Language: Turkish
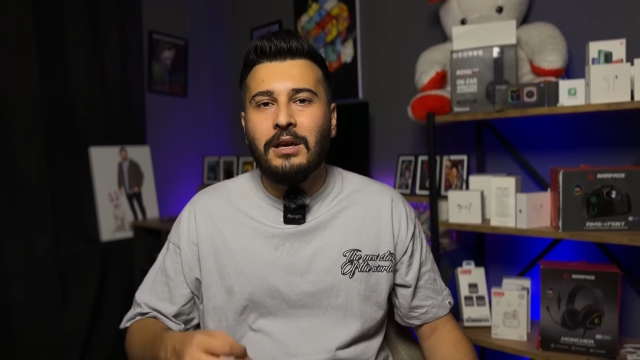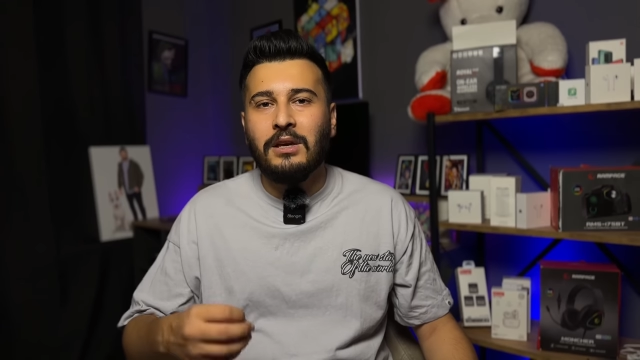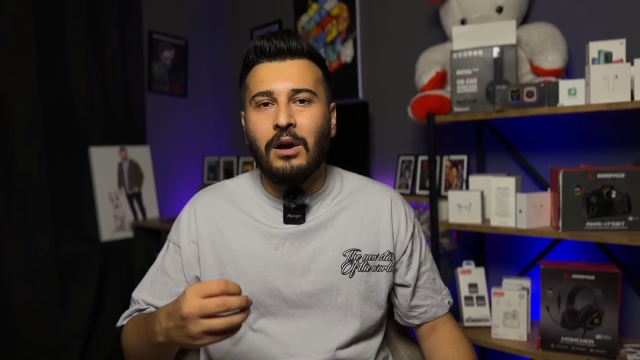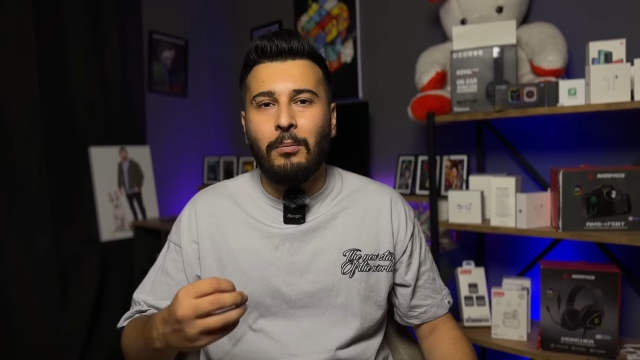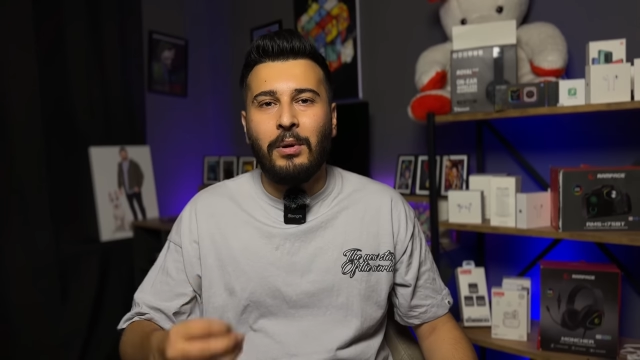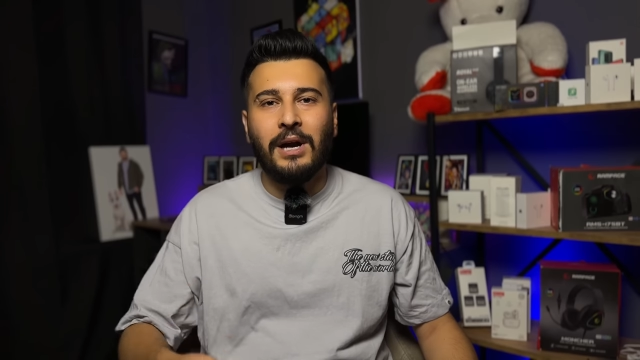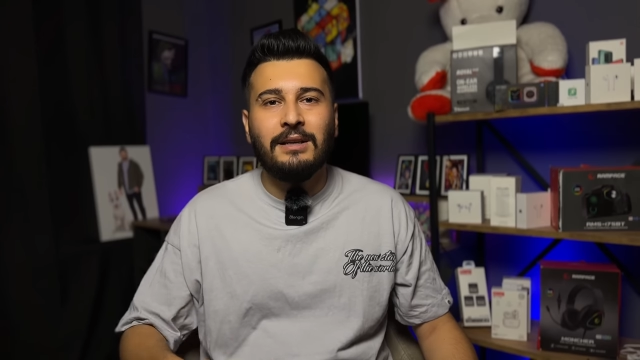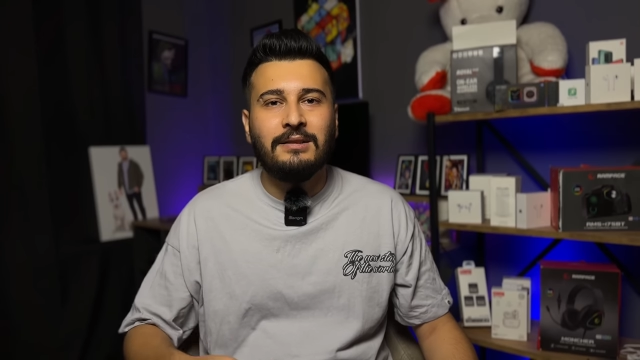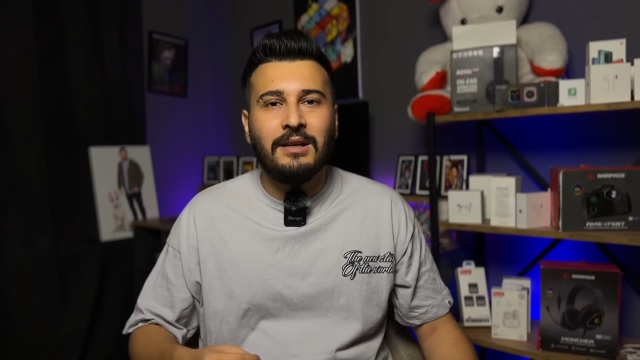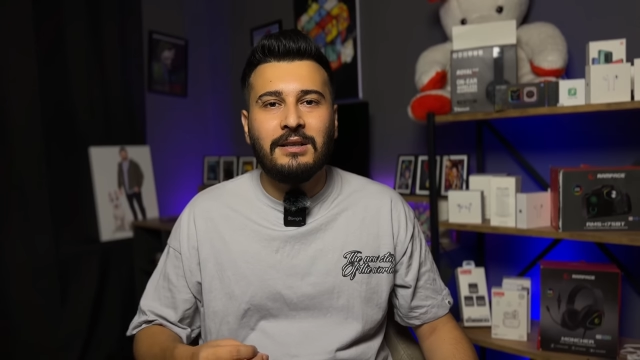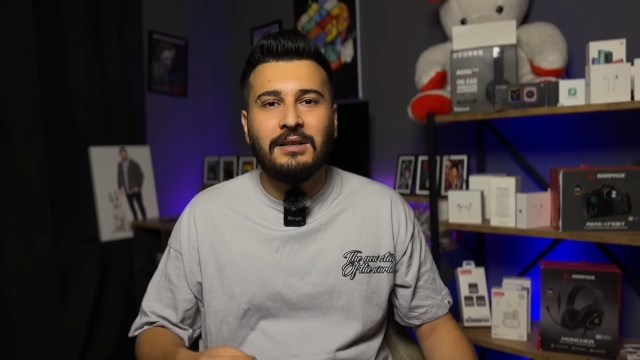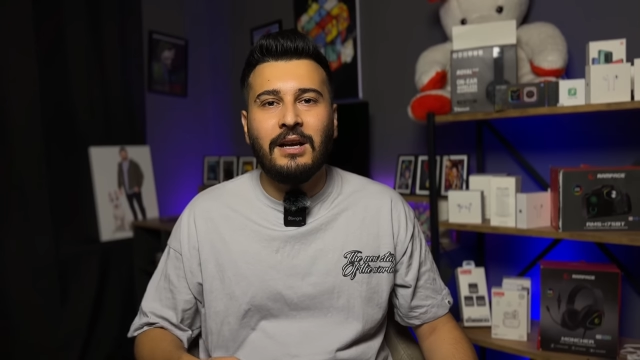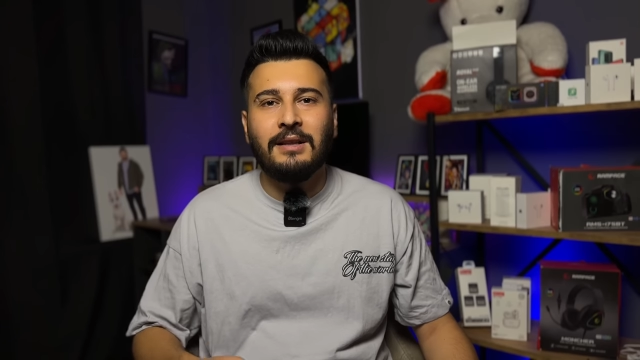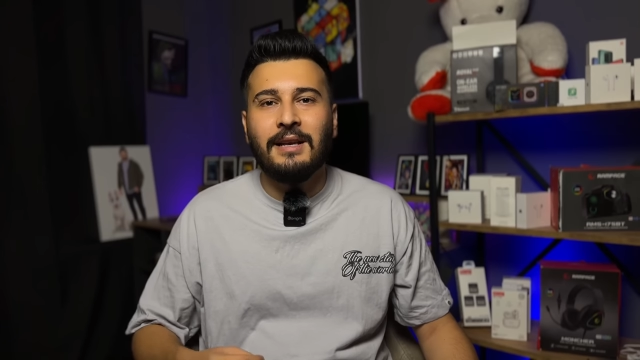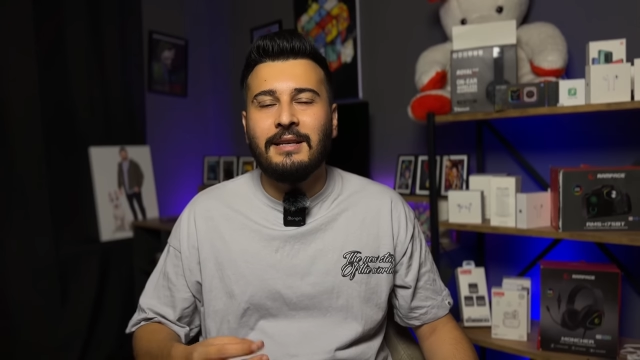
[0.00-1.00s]
Yapay
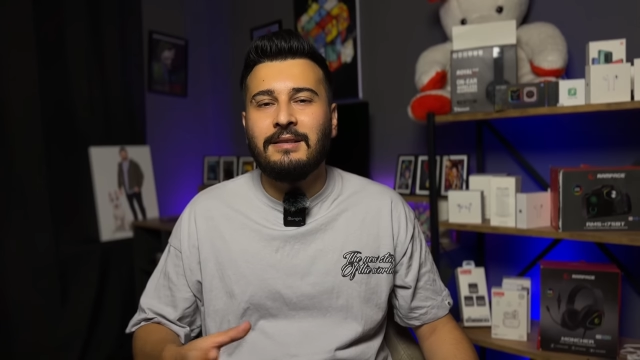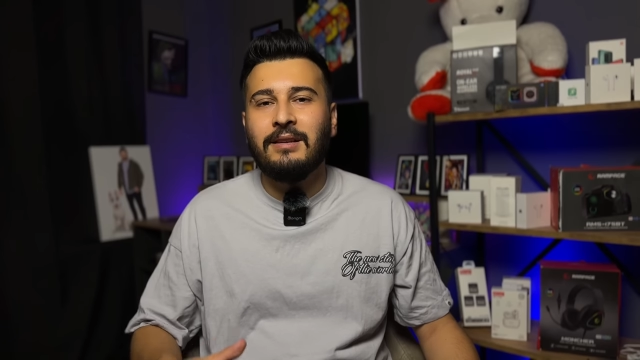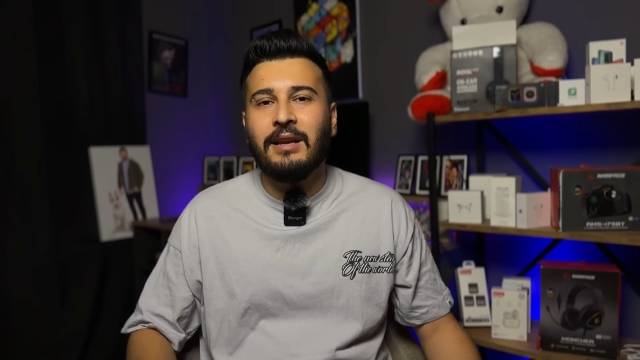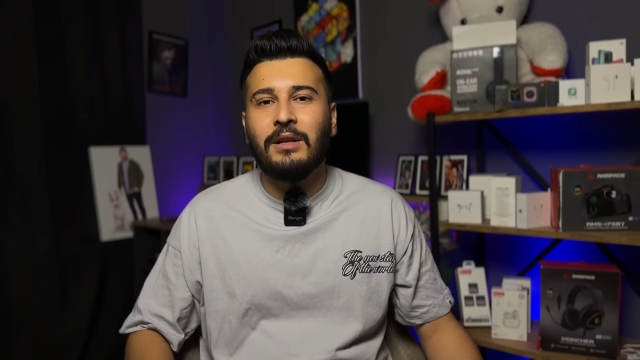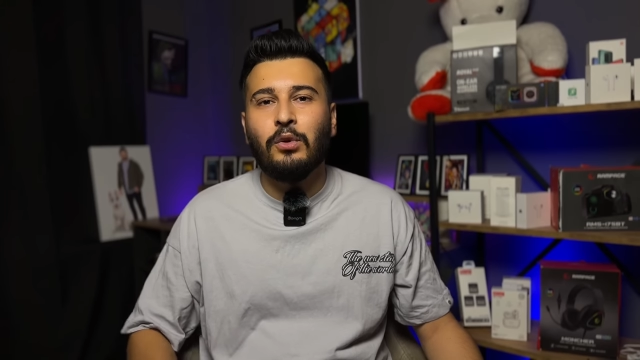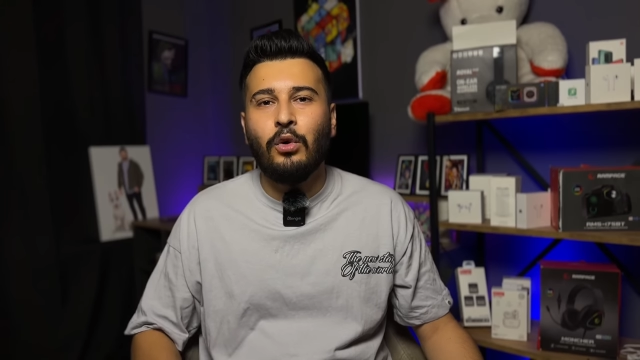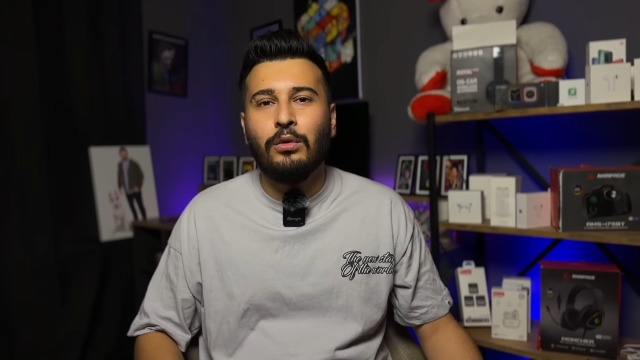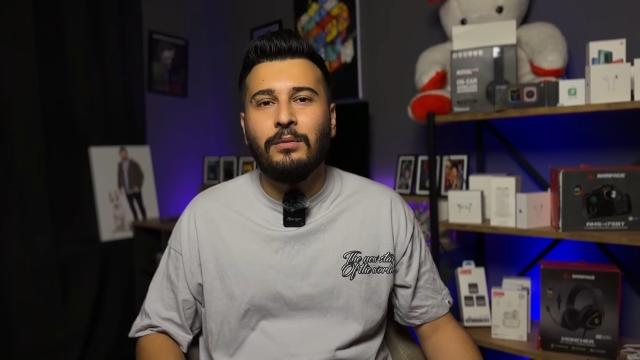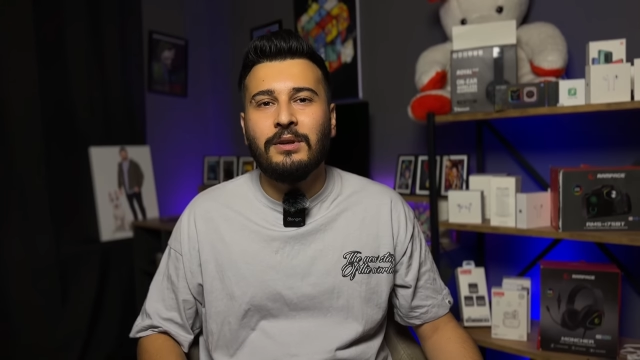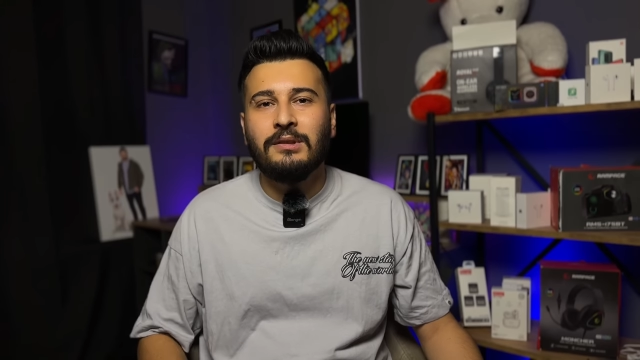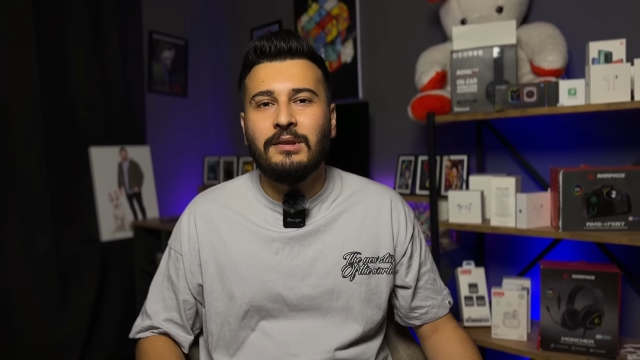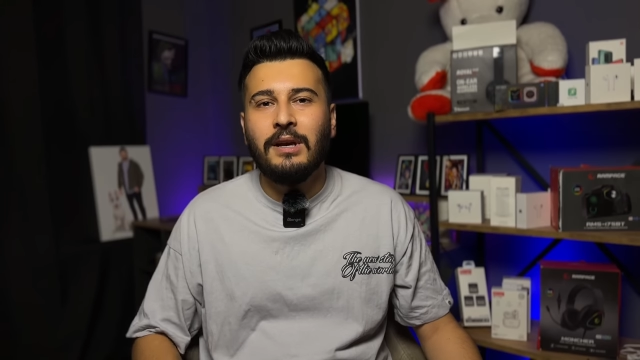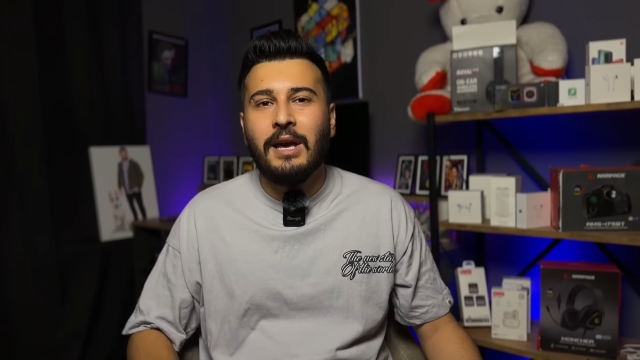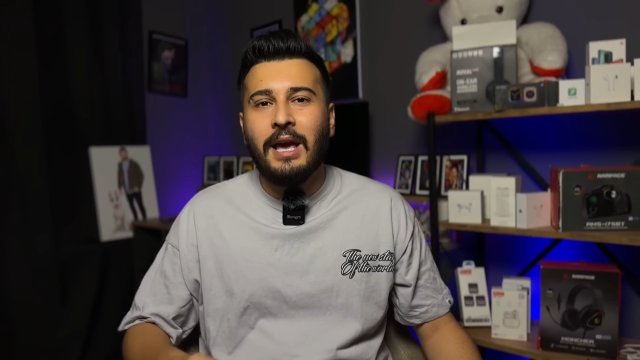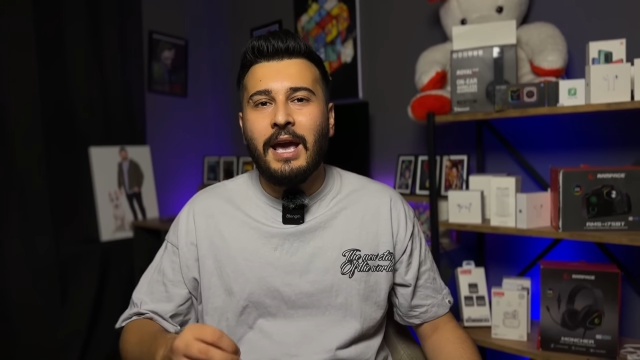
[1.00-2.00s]
zeka destekli
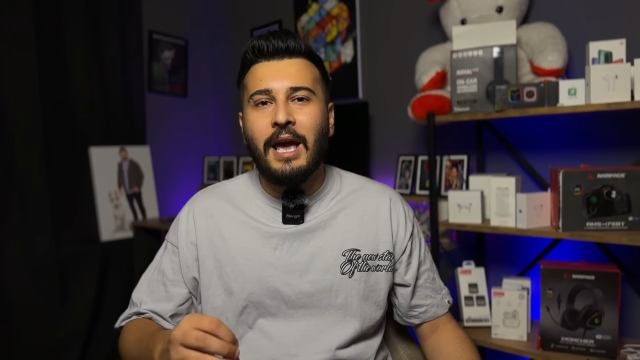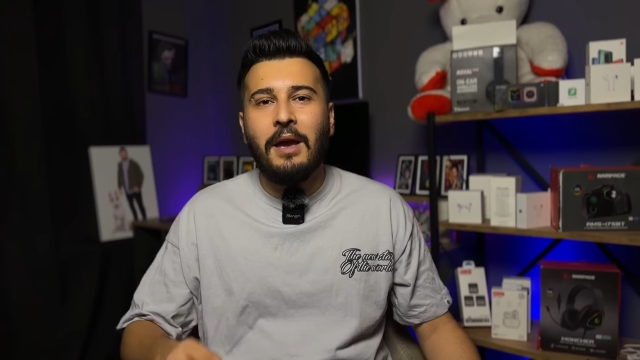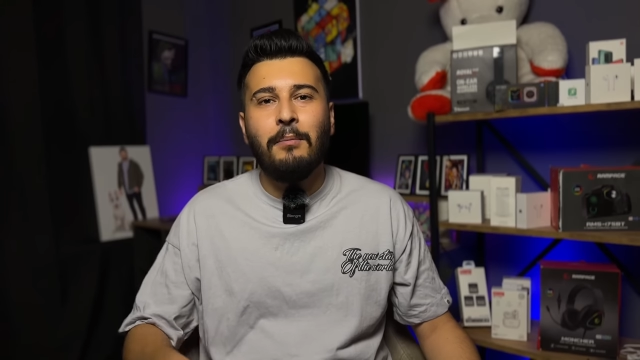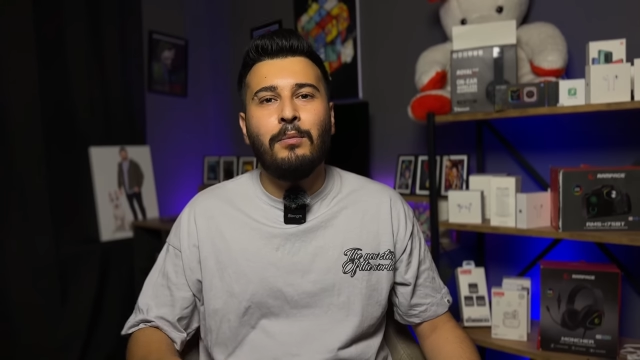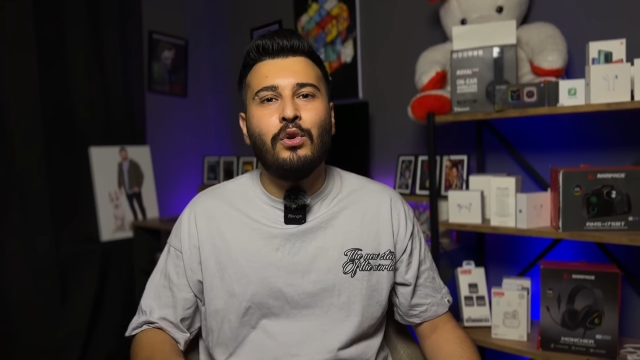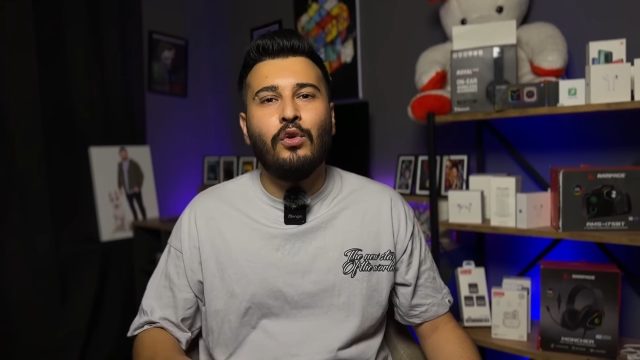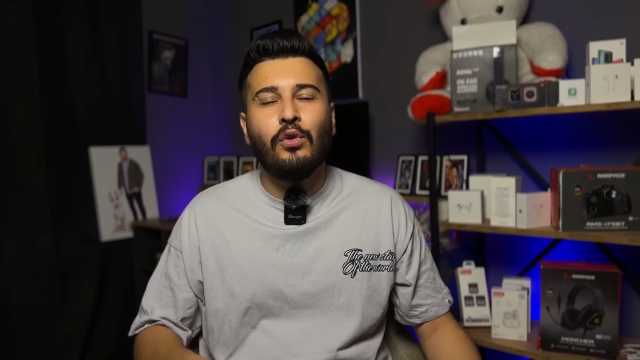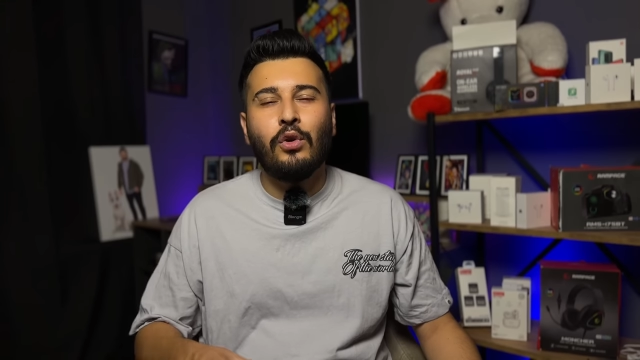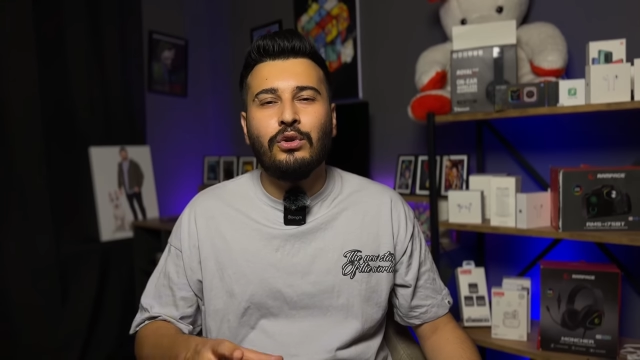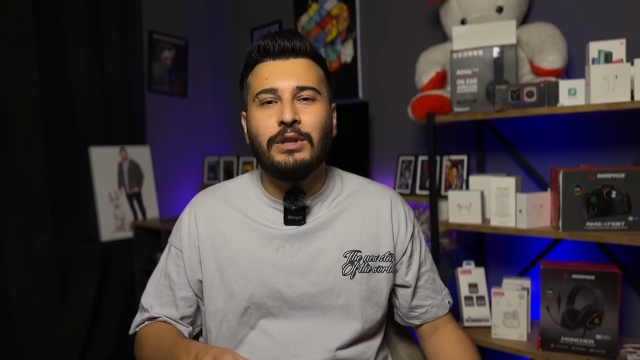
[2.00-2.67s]
olması en büyük